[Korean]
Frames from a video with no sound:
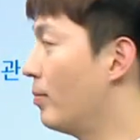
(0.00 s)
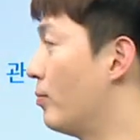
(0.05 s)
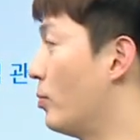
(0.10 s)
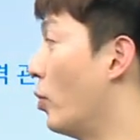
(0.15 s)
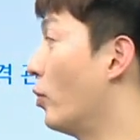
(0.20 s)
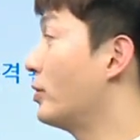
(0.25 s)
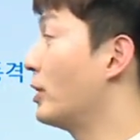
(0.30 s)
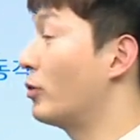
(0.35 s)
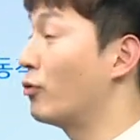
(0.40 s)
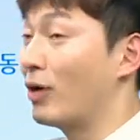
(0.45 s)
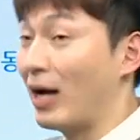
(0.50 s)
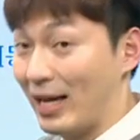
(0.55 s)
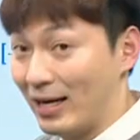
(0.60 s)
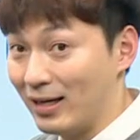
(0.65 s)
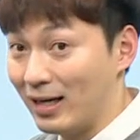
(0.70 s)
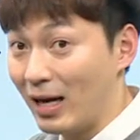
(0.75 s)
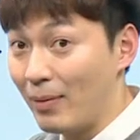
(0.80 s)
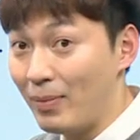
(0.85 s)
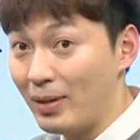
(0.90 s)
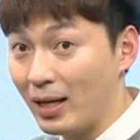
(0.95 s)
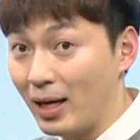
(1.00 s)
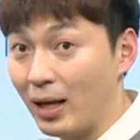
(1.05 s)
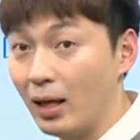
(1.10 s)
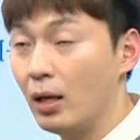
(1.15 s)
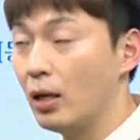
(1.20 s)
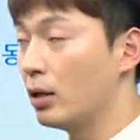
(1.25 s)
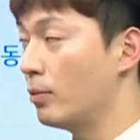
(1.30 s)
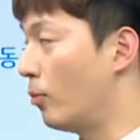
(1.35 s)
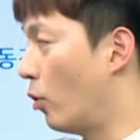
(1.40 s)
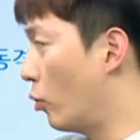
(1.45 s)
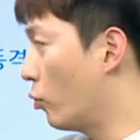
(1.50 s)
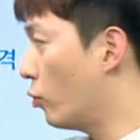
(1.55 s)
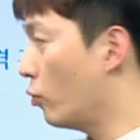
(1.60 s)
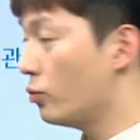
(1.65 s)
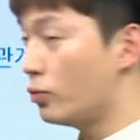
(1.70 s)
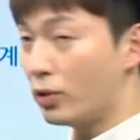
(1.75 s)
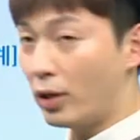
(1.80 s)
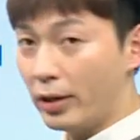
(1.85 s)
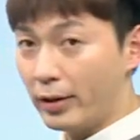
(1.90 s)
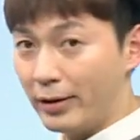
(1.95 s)
명사도 가능은 합니다. 그럼
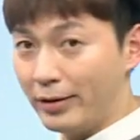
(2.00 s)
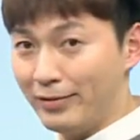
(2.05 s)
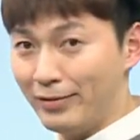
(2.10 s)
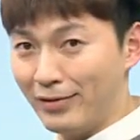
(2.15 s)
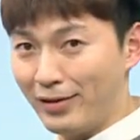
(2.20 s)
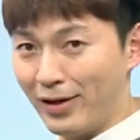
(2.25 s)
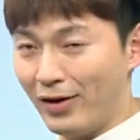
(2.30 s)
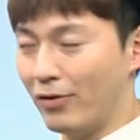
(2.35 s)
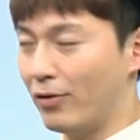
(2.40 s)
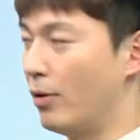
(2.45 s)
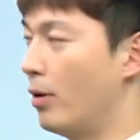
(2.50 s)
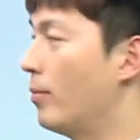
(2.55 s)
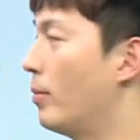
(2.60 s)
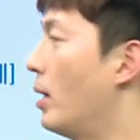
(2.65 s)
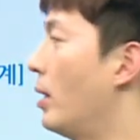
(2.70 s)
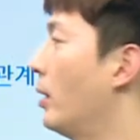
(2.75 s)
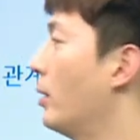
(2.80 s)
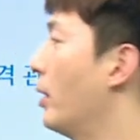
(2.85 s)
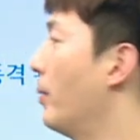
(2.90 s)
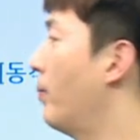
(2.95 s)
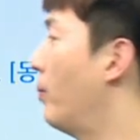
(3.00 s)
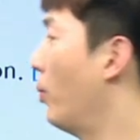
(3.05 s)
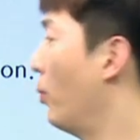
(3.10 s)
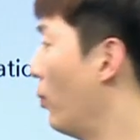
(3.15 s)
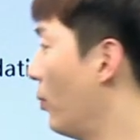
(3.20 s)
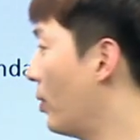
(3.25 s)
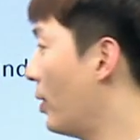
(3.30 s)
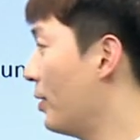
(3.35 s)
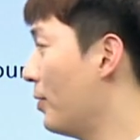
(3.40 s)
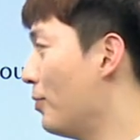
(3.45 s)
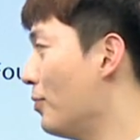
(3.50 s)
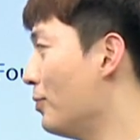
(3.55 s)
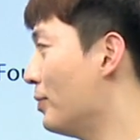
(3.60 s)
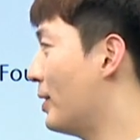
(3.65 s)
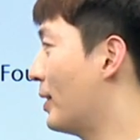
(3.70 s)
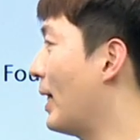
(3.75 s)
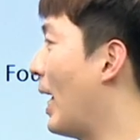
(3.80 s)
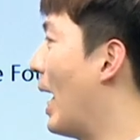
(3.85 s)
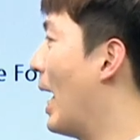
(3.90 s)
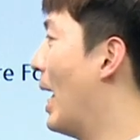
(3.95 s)
어떤 차이가 있는데요? 만약에 보호가
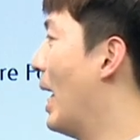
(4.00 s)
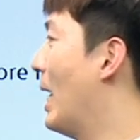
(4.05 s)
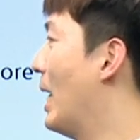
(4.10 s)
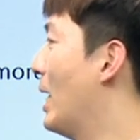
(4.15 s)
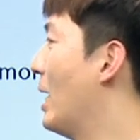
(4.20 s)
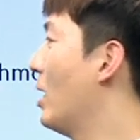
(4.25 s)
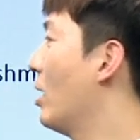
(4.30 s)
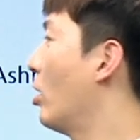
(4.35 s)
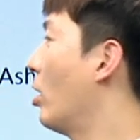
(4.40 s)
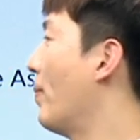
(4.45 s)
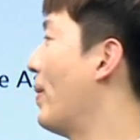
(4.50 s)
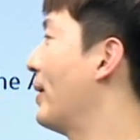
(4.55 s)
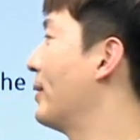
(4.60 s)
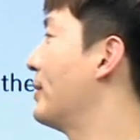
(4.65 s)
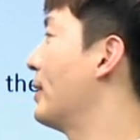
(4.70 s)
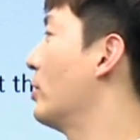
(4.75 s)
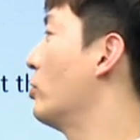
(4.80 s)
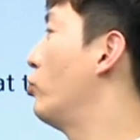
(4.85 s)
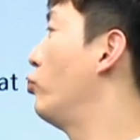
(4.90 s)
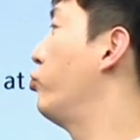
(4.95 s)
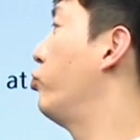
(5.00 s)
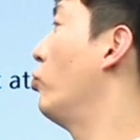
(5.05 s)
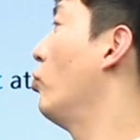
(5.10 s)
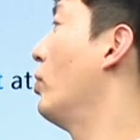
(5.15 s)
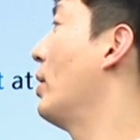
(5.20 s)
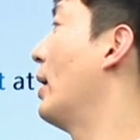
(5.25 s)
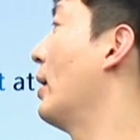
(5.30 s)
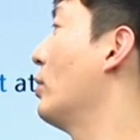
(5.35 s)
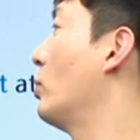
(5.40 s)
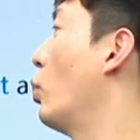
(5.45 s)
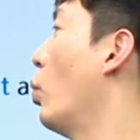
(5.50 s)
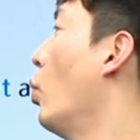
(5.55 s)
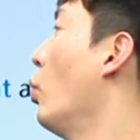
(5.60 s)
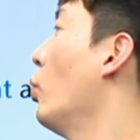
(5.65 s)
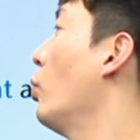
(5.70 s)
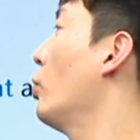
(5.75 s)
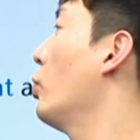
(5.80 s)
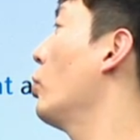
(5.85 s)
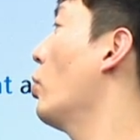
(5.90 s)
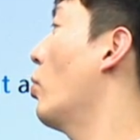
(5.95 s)
형용사다. 그럼 항상 주어랑
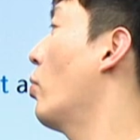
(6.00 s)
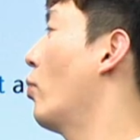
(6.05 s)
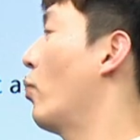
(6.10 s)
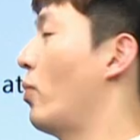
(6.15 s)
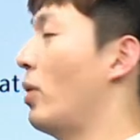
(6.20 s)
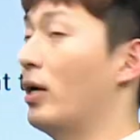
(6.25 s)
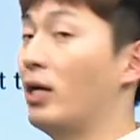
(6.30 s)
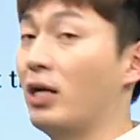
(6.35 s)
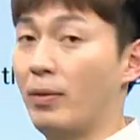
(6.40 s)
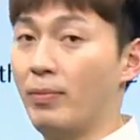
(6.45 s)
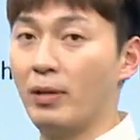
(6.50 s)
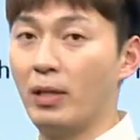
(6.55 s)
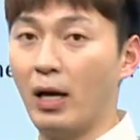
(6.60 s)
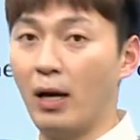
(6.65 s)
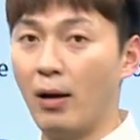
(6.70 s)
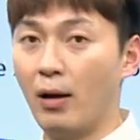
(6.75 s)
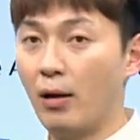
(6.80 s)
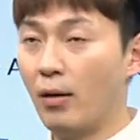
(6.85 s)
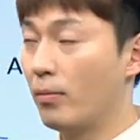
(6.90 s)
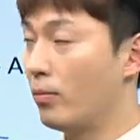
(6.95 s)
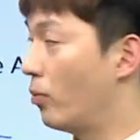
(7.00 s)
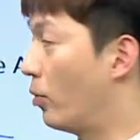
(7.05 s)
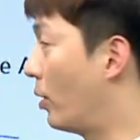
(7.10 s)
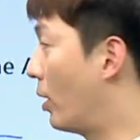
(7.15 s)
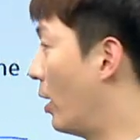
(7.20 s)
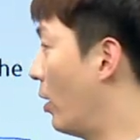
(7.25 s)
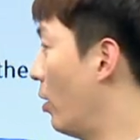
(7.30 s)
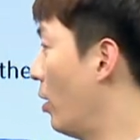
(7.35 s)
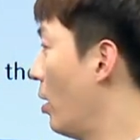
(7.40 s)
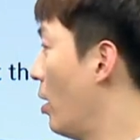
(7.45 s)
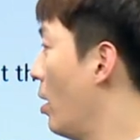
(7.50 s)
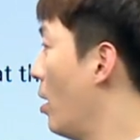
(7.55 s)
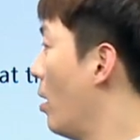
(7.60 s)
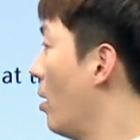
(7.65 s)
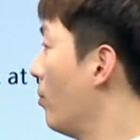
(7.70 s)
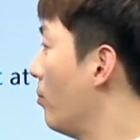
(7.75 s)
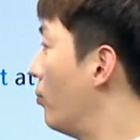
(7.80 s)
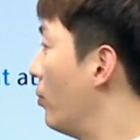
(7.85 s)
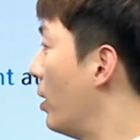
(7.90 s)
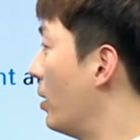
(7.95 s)
동격 관계입니다. 볼까요?
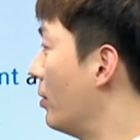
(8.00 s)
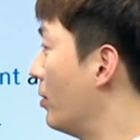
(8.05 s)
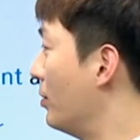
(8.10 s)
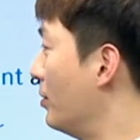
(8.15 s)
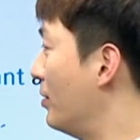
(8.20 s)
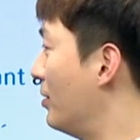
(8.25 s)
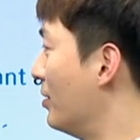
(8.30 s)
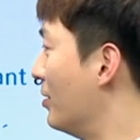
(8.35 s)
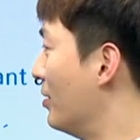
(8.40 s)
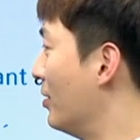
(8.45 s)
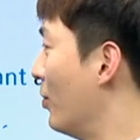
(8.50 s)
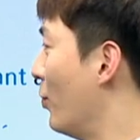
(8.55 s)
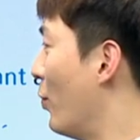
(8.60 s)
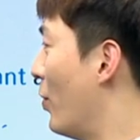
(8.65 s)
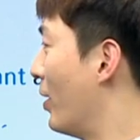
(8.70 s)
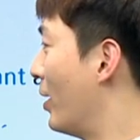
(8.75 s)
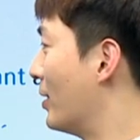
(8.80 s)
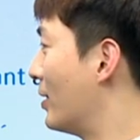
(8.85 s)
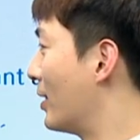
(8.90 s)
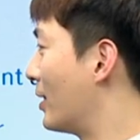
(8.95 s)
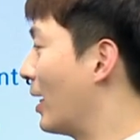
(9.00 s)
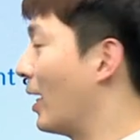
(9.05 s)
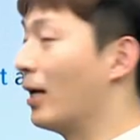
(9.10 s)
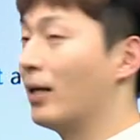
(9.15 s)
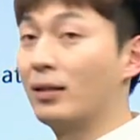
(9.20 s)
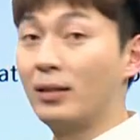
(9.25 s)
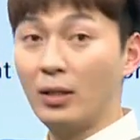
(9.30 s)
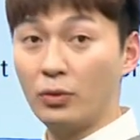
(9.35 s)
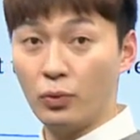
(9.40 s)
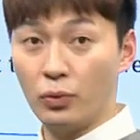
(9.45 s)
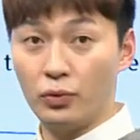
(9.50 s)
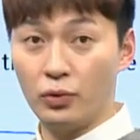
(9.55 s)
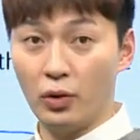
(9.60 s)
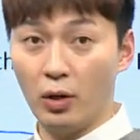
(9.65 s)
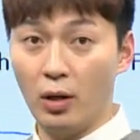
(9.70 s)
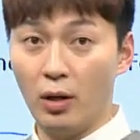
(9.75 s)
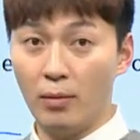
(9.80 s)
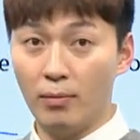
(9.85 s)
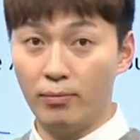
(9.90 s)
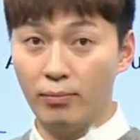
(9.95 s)
브랜든 씨는 회계사다. 딱
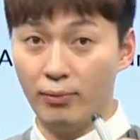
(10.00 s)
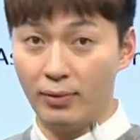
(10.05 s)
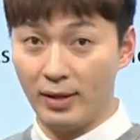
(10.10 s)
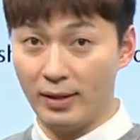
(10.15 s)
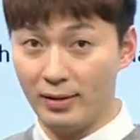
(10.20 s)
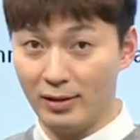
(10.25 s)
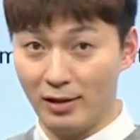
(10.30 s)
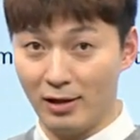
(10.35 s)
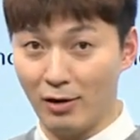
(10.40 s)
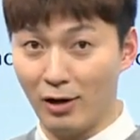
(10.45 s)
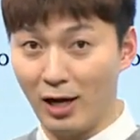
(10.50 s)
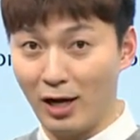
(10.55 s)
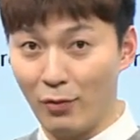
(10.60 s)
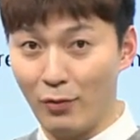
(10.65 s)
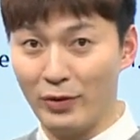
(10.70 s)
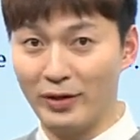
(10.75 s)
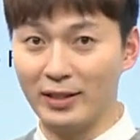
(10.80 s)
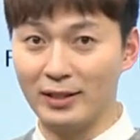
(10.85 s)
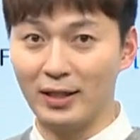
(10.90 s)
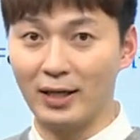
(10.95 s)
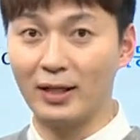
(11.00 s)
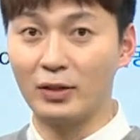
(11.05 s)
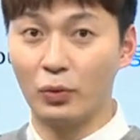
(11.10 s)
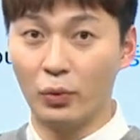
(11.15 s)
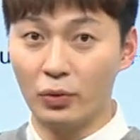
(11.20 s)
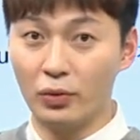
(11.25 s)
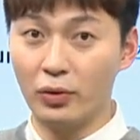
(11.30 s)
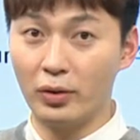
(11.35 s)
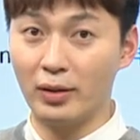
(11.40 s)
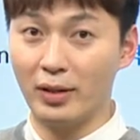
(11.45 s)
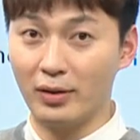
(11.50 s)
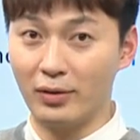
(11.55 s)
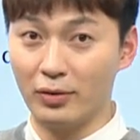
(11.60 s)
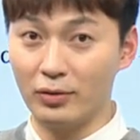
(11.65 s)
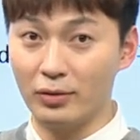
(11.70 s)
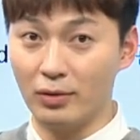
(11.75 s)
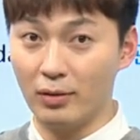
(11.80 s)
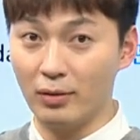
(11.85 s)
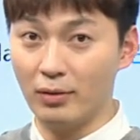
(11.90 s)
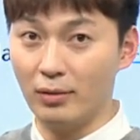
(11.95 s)
좋죠? 브랜든과 회계사가 동격이 되는
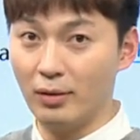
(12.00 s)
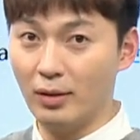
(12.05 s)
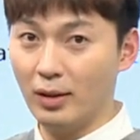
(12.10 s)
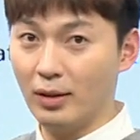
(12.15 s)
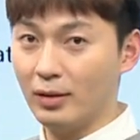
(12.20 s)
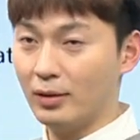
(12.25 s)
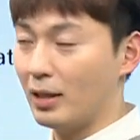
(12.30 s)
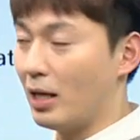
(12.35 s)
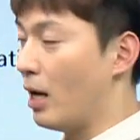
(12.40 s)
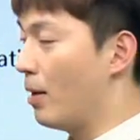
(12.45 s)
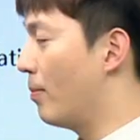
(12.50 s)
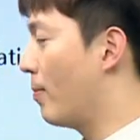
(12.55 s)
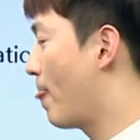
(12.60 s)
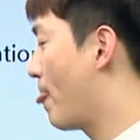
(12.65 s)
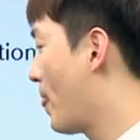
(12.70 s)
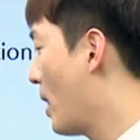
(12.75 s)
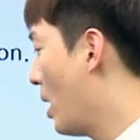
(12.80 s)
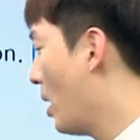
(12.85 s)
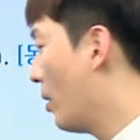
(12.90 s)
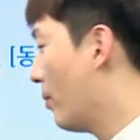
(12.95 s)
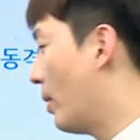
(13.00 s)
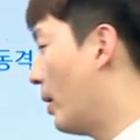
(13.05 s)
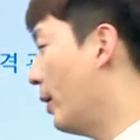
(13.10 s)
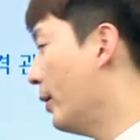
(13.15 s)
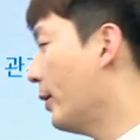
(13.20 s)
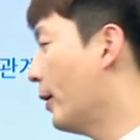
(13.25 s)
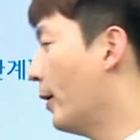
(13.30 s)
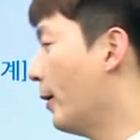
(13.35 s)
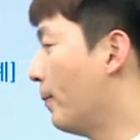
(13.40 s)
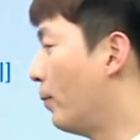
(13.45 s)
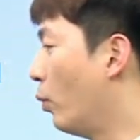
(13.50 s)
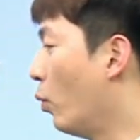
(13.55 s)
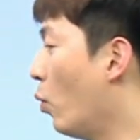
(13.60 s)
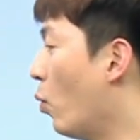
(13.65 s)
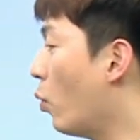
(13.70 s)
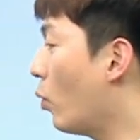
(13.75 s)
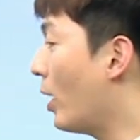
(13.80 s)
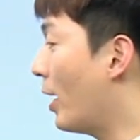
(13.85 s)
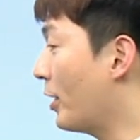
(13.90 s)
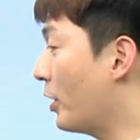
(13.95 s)
거죠. 다음, 만약에
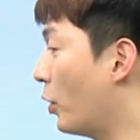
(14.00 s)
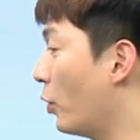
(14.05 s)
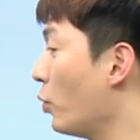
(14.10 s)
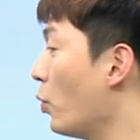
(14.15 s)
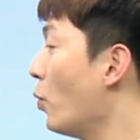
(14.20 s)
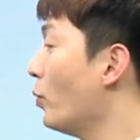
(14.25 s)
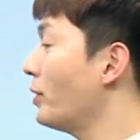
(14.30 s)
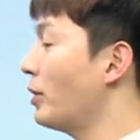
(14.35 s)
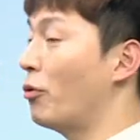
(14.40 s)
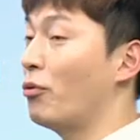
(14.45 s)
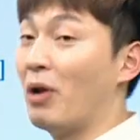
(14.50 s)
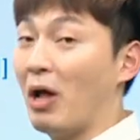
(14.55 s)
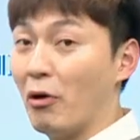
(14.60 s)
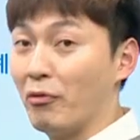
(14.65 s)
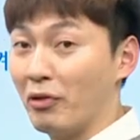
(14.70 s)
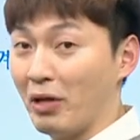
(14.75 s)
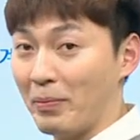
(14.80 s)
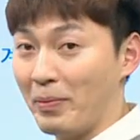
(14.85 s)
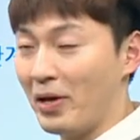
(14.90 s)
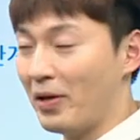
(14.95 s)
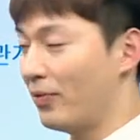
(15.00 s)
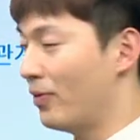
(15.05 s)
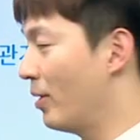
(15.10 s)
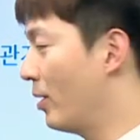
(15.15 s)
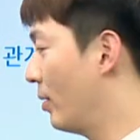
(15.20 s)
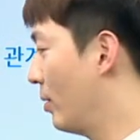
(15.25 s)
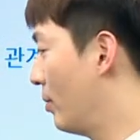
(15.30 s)
보호가 형용사로 나온다면